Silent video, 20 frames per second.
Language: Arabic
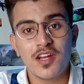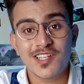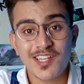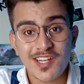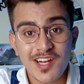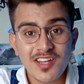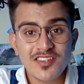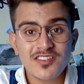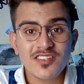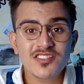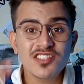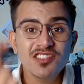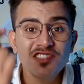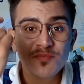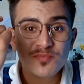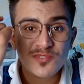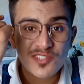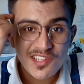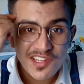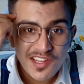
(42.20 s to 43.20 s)
للحظة
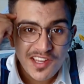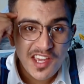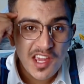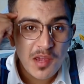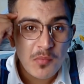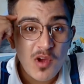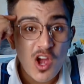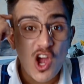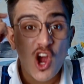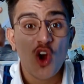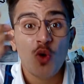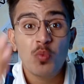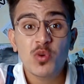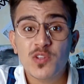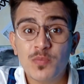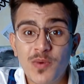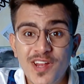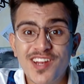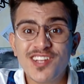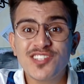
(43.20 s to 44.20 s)
جد بتنلخي
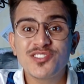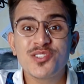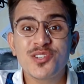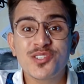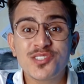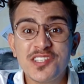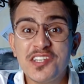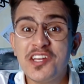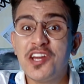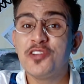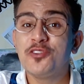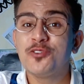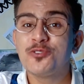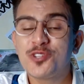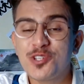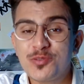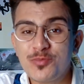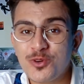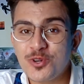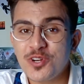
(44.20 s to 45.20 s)
وبتبلش تقتنع أنه
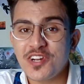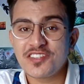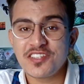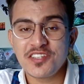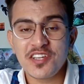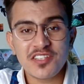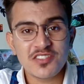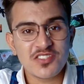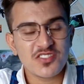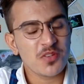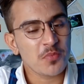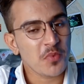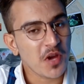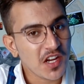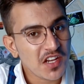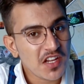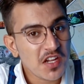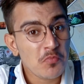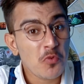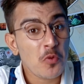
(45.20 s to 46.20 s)
الديمقراطية جسم
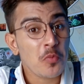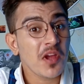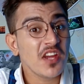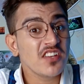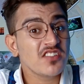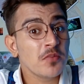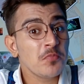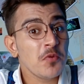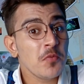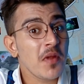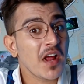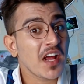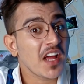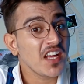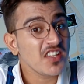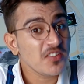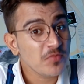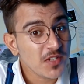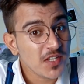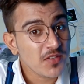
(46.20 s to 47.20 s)
غريب ممكن يسبب لك
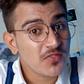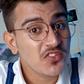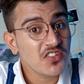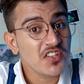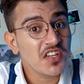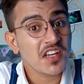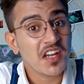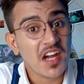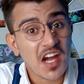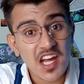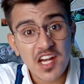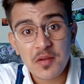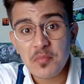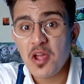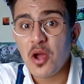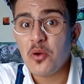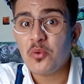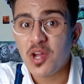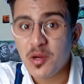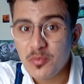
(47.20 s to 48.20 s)
أزمة نفسية
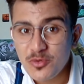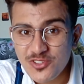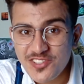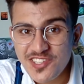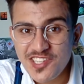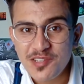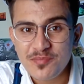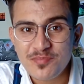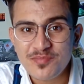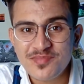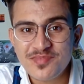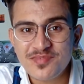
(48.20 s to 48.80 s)
كعربي أو كمسلم